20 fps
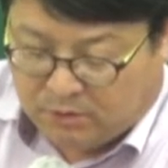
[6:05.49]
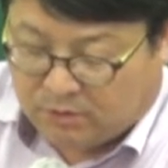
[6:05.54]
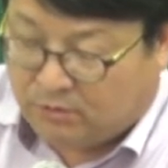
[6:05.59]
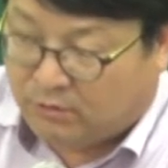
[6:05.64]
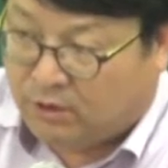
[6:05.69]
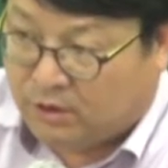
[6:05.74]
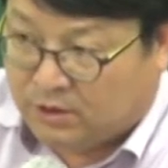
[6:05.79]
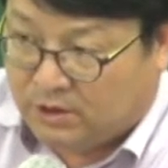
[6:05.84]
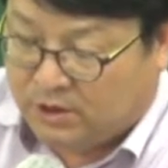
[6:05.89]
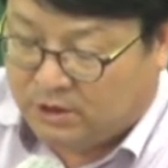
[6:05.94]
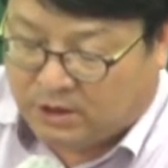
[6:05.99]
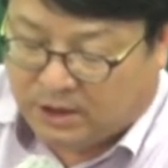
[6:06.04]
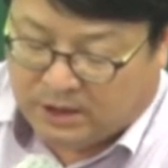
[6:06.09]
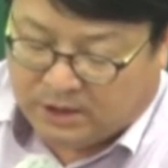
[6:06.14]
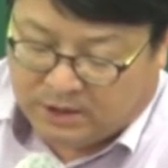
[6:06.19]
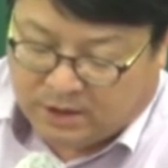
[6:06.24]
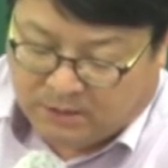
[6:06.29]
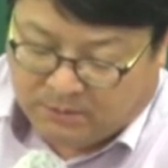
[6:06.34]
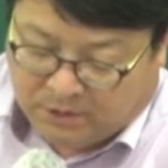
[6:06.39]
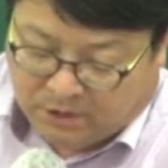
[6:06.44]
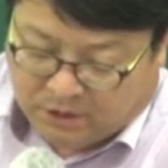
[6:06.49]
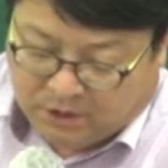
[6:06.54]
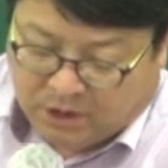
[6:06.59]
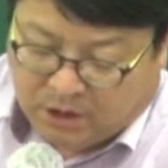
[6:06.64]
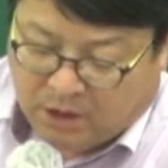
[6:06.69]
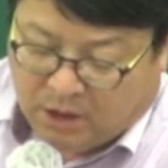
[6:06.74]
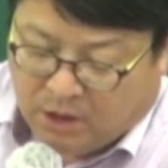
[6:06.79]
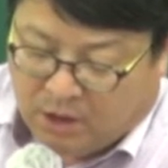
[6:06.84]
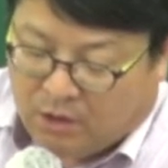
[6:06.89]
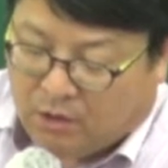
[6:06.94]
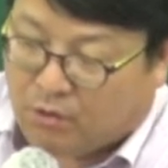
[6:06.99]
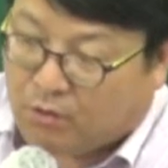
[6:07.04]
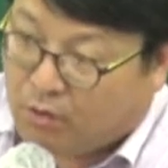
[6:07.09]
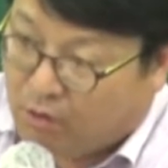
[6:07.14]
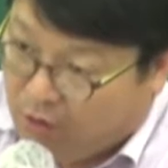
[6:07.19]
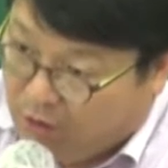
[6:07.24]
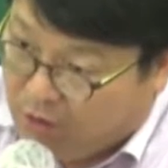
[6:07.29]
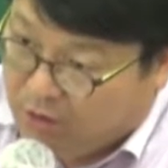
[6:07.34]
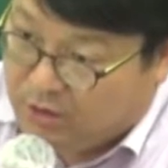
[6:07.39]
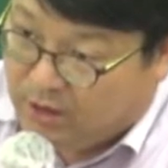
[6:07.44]
원의가 있다면
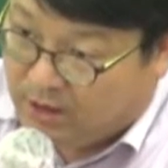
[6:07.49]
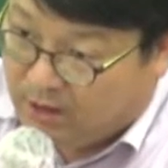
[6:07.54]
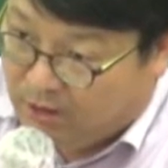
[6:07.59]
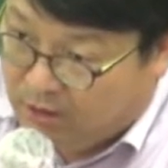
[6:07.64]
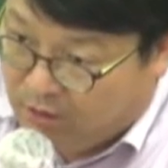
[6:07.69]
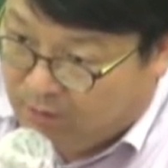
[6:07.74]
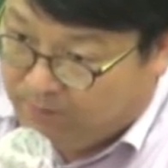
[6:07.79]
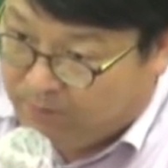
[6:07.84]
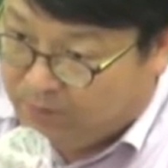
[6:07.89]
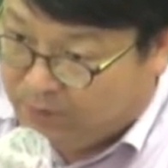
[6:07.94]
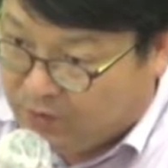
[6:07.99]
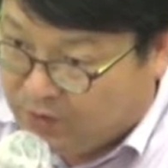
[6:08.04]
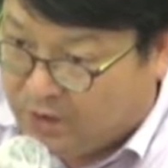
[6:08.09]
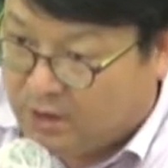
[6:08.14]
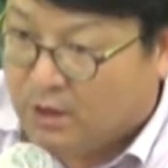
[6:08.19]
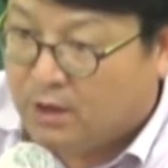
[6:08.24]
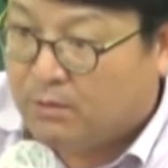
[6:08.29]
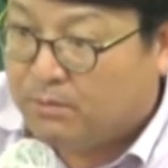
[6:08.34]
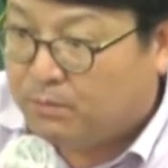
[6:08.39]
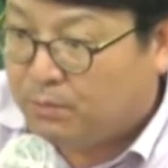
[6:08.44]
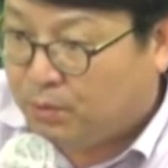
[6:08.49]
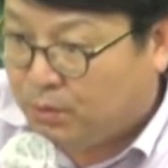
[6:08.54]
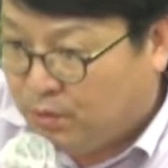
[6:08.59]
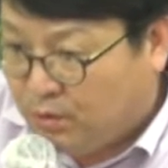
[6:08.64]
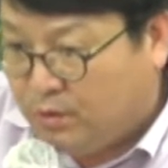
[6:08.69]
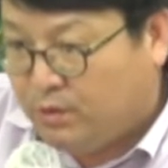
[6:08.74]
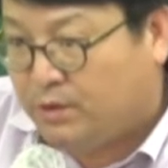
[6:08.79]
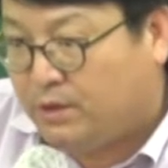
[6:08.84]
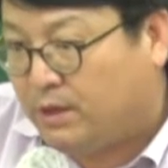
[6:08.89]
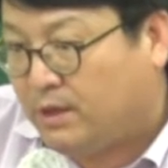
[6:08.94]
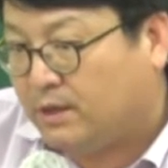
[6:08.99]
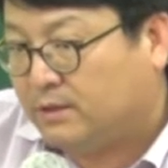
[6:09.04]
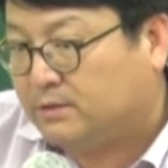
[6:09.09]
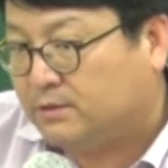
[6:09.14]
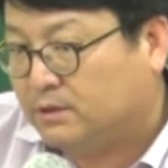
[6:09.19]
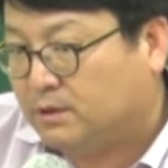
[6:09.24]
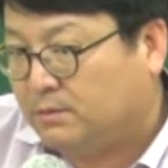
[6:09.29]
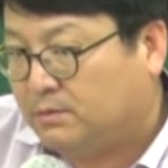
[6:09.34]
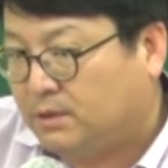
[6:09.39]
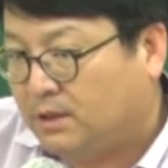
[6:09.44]
권한을 넘는 표현의가
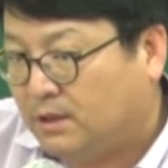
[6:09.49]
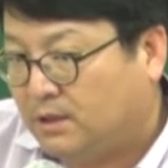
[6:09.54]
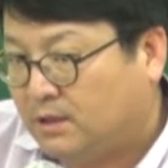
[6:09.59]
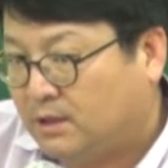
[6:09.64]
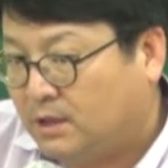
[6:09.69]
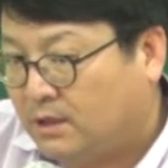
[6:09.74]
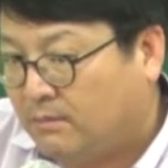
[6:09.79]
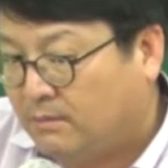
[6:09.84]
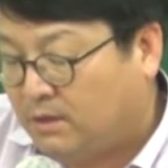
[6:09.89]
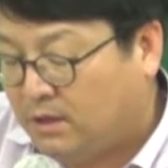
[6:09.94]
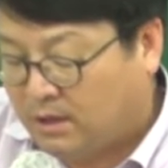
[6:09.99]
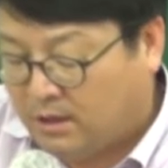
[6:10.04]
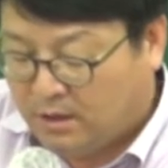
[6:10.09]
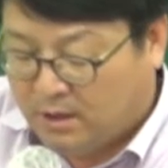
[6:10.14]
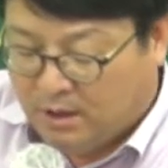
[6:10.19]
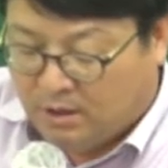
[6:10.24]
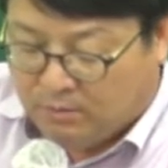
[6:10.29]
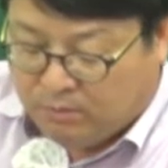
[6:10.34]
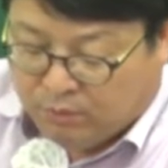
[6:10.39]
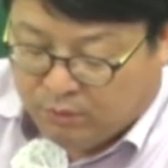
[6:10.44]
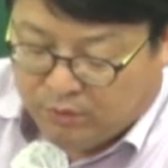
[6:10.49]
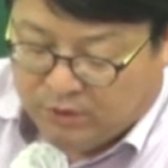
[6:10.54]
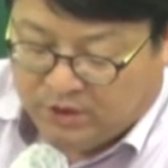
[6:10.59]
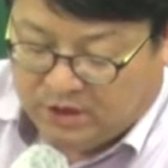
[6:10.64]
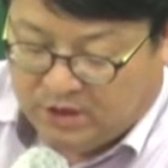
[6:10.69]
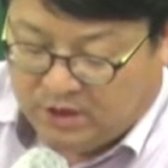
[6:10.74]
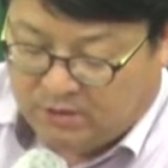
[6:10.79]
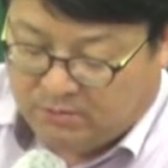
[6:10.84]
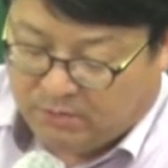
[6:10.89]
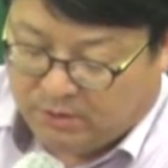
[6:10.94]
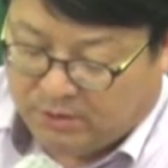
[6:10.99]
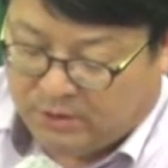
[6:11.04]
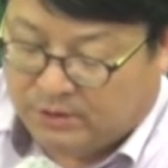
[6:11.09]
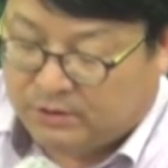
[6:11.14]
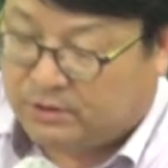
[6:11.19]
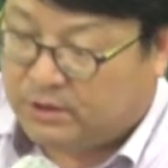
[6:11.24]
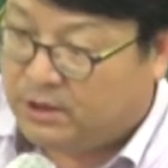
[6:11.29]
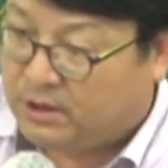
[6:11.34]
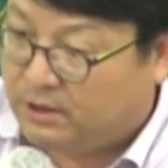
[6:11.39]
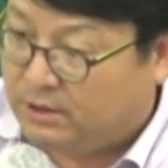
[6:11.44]
성립되기 때문에 본인이 뭘
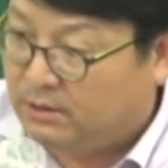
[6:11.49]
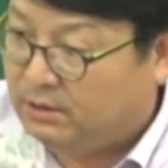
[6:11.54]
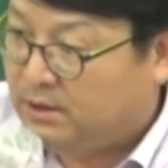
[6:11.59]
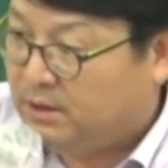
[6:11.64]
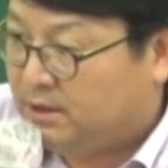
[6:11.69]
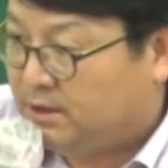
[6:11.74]
져야 돼요?